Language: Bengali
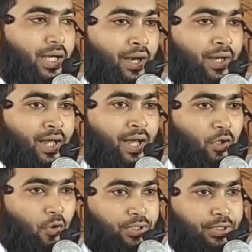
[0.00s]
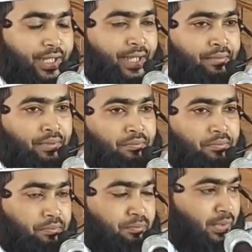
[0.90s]
কান্না করছেন
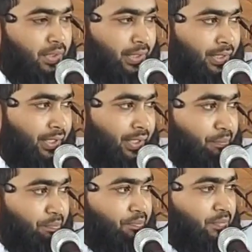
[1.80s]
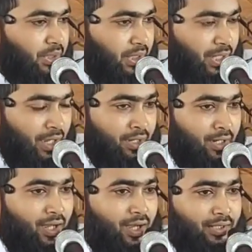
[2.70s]
তিনি
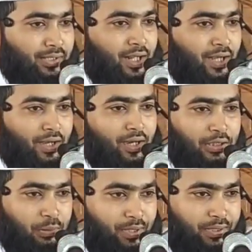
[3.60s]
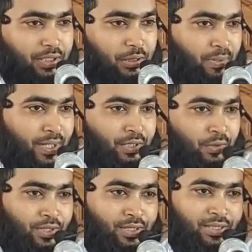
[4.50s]
কান্নায় তার আকাশ বাতাস ভারী
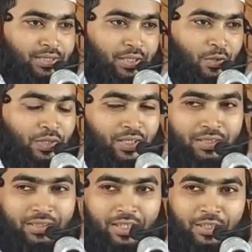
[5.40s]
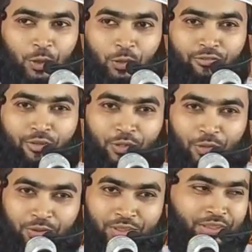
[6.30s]
হয়ে যাচ্ছে ক্ষুধার জ্বালায় ছটফট
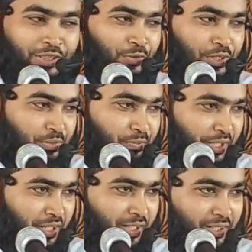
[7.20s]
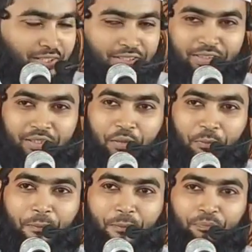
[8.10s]
করছে শিশু ইসমাইল আলহিসাল্লাম
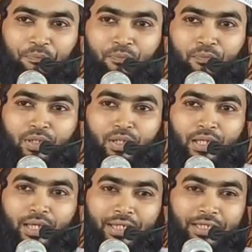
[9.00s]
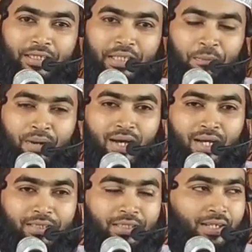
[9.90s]
এটা দেখে মা
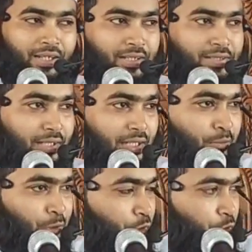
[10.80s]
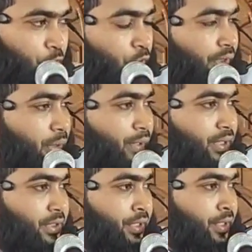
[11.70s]
হাজেরা আলাইসাল্লাম সহ্য করতে
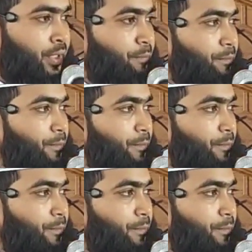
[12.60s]
পারছেন না